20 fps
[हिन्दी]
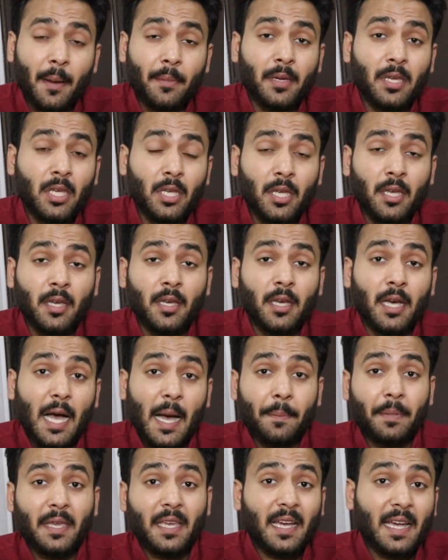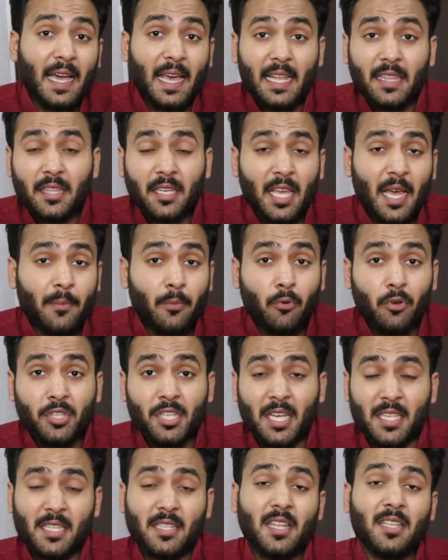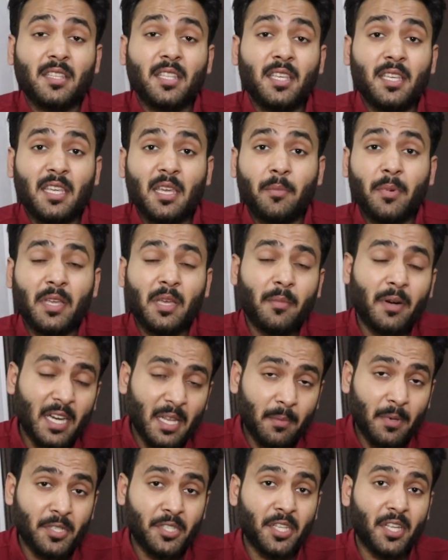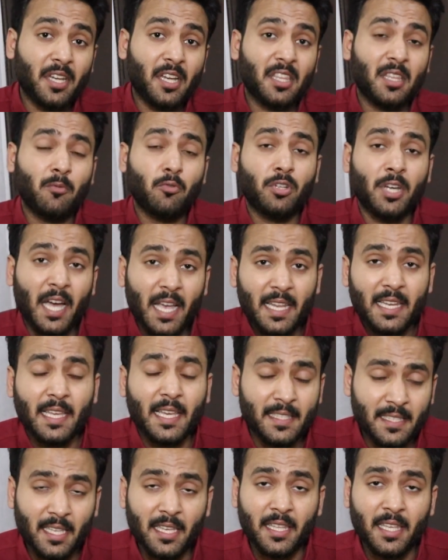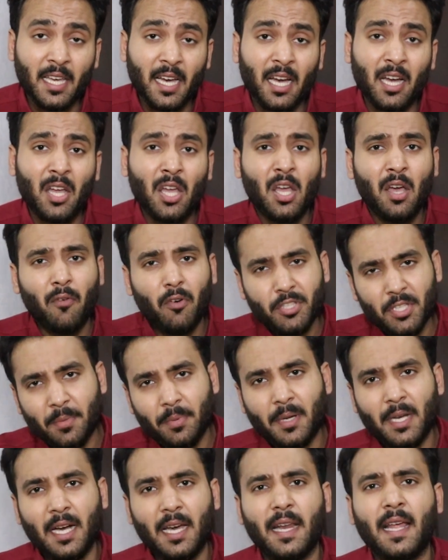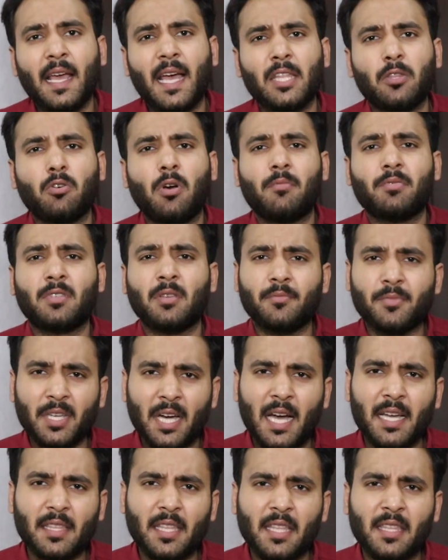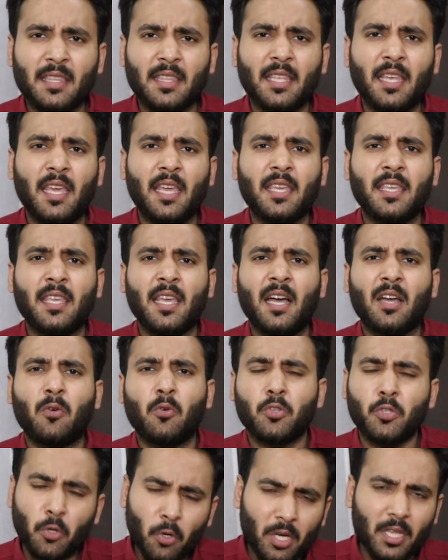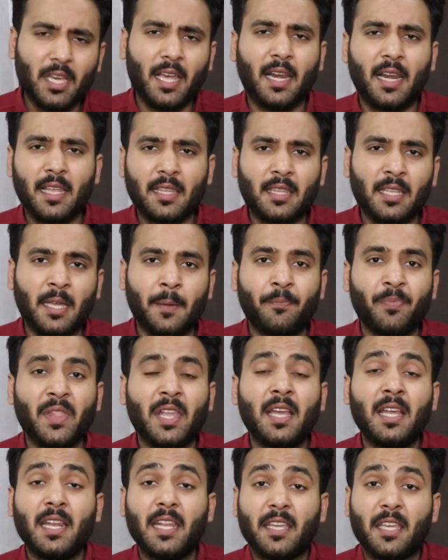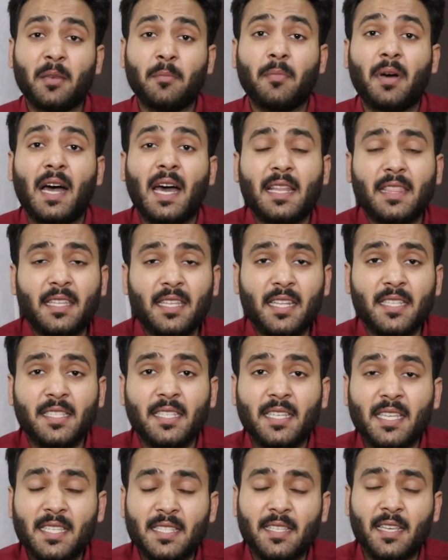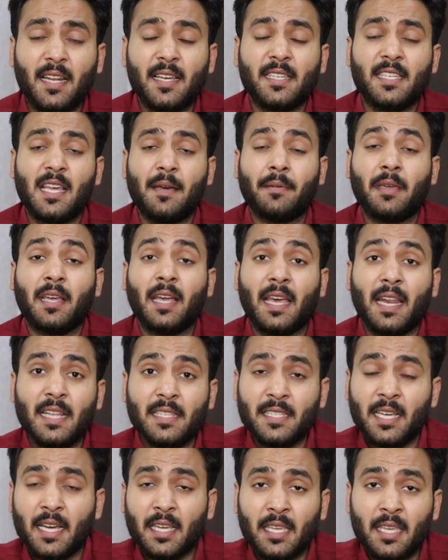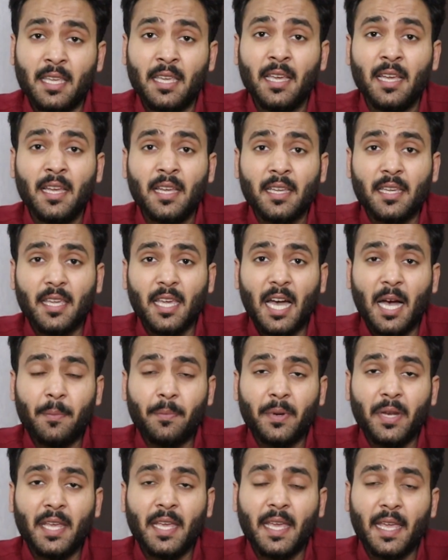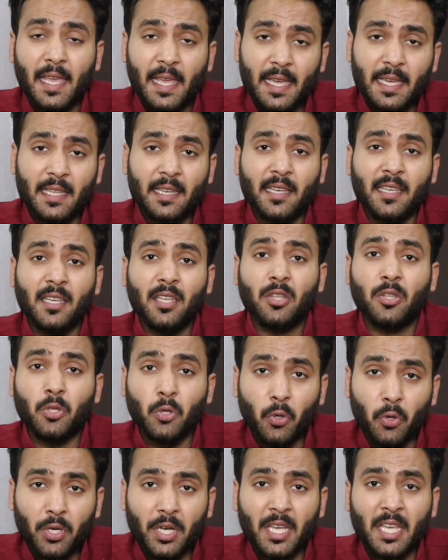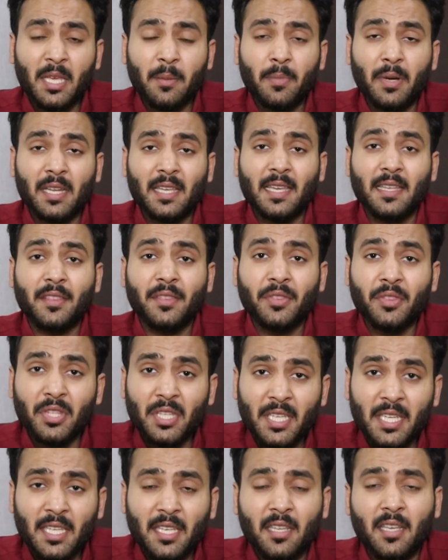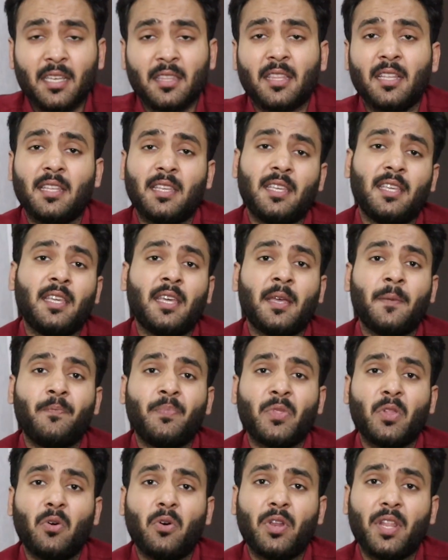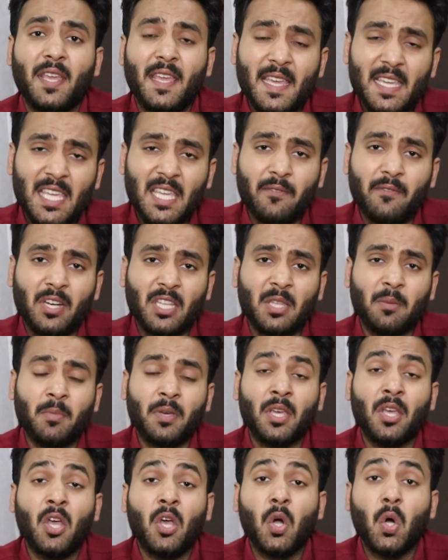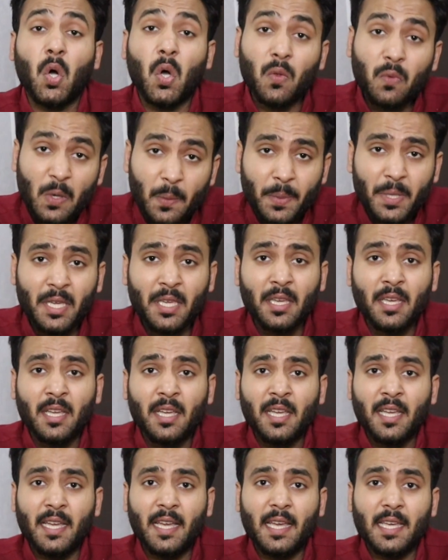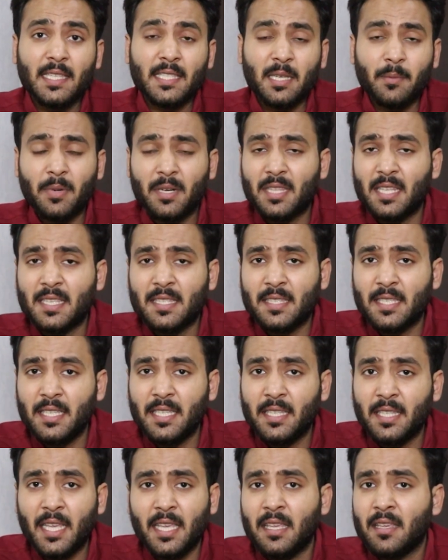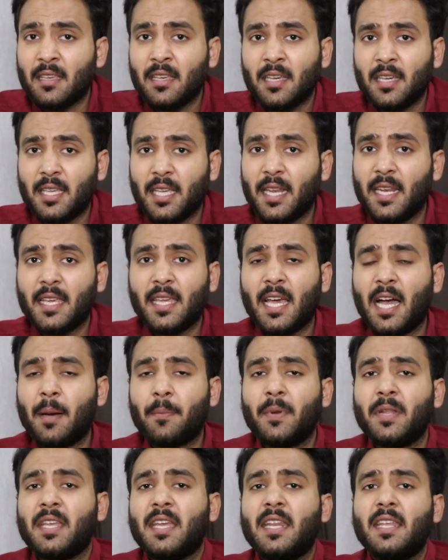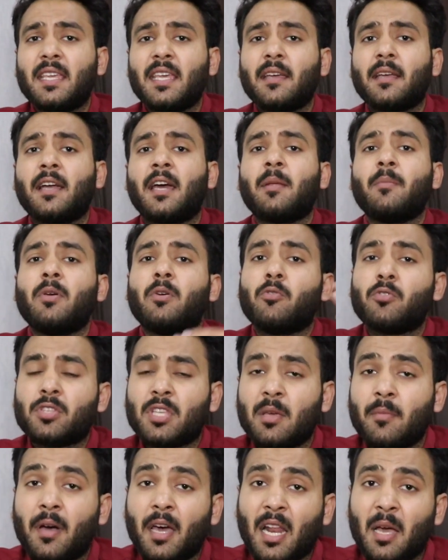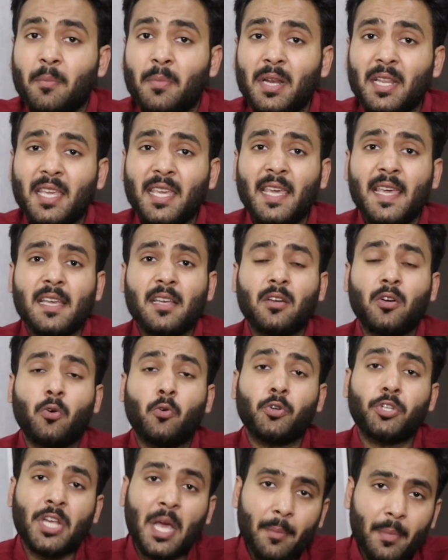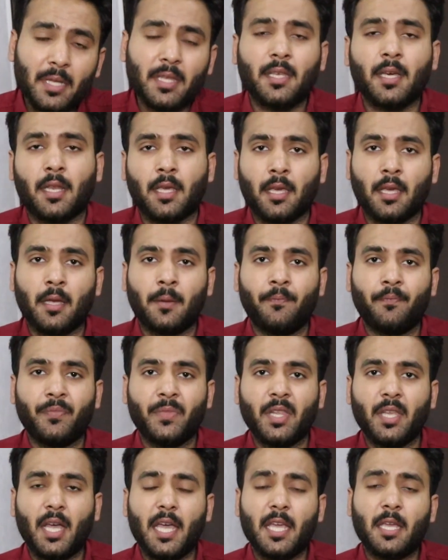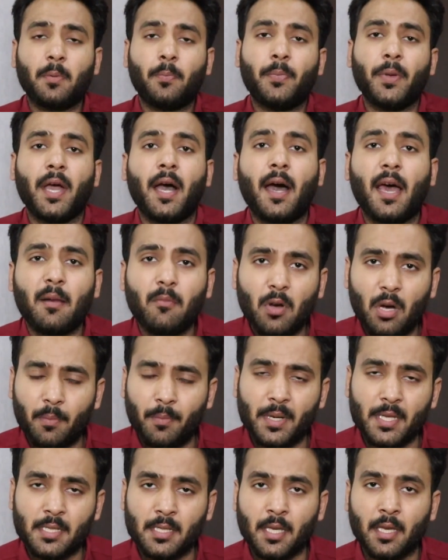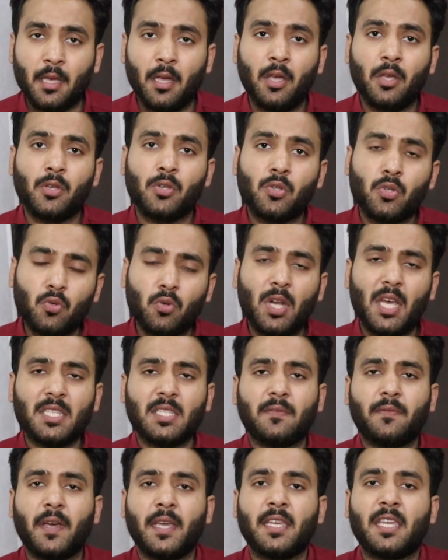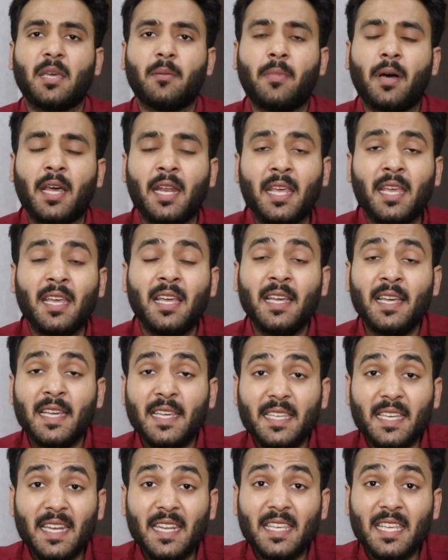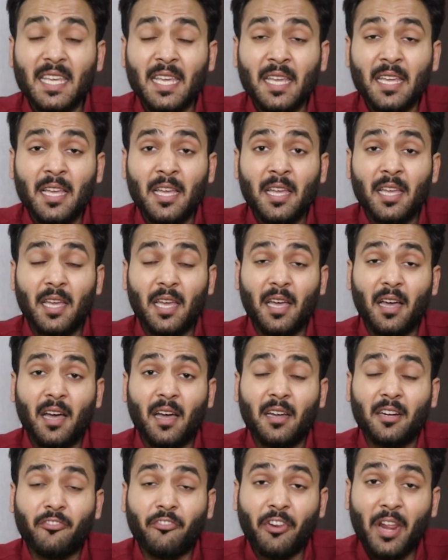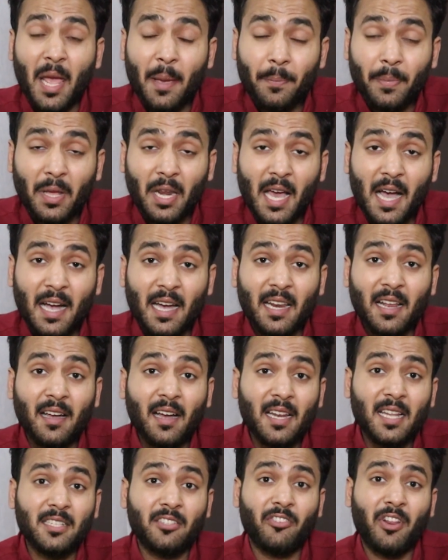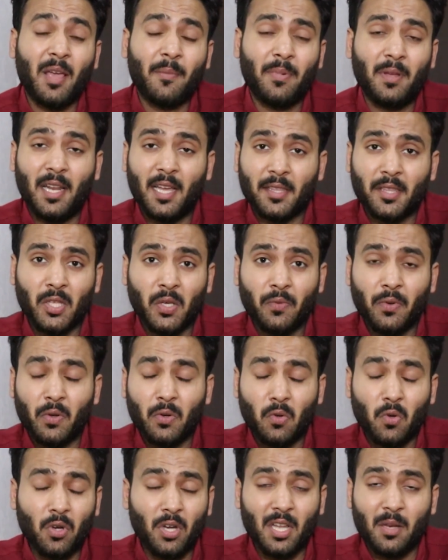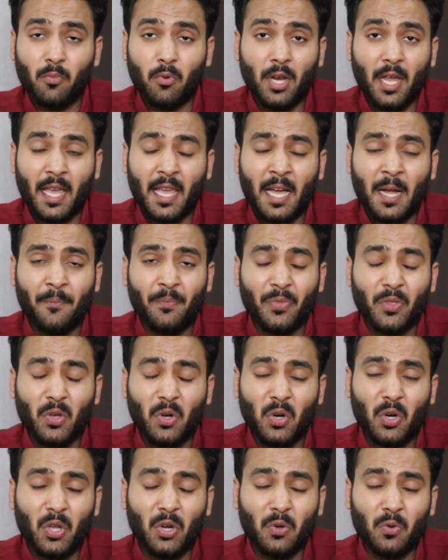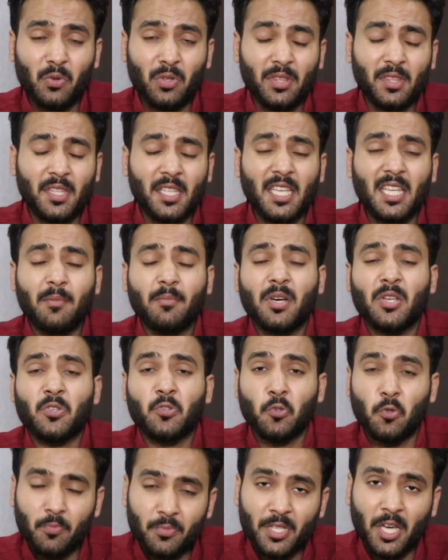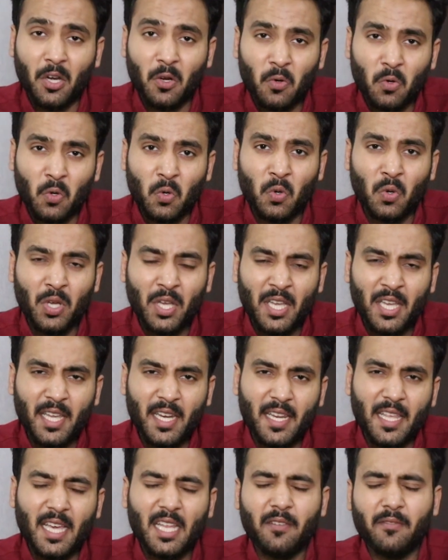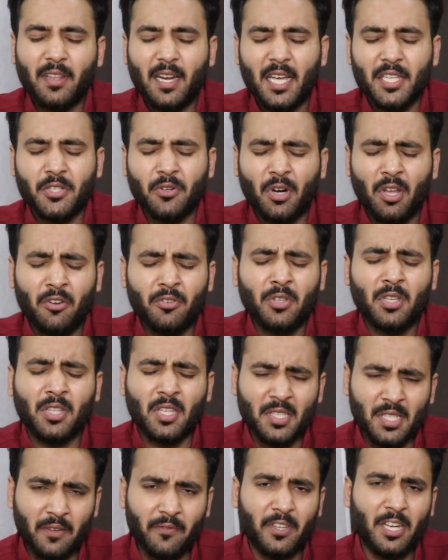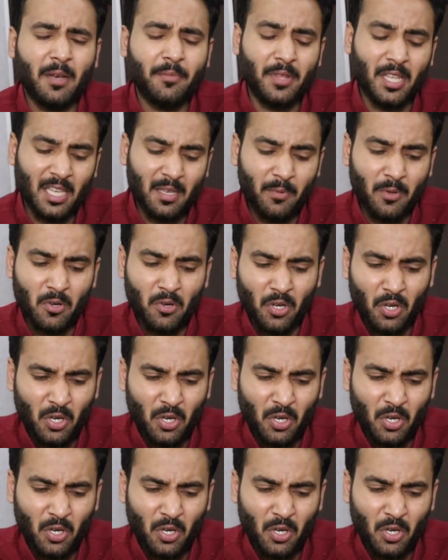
आपकी आपकी गैरत ने आपको इजाज़त ना दी कि भाई हमारी बच्ची ने कदम उठा ही लिया ऐसे लिया और जब घर आया तो आप समझा देते या कुछ और कर लेते लेकिन मार देने से किस तरह की आपकी गैरत जागी कि आपने एक नहीं दो नहीं बल्कि तीन कत्ल किए और एक ही वक्त में और वह भी ज़बरदस्ती नहीं यानी कि आपने ये नहीं कि घर में घुस के मारा बल्कि एक खुशामद करके एक प्यार मोहब्बत से सुलह सफाई के बहाने यानी कि ट्रैप पे लाकर गलत ट्रैप पे लाते हुए उनको घर बुलाया और उन तीन मासूम जानों को नया नवेला जोड़ा उनकी तस्वीर आप देख भी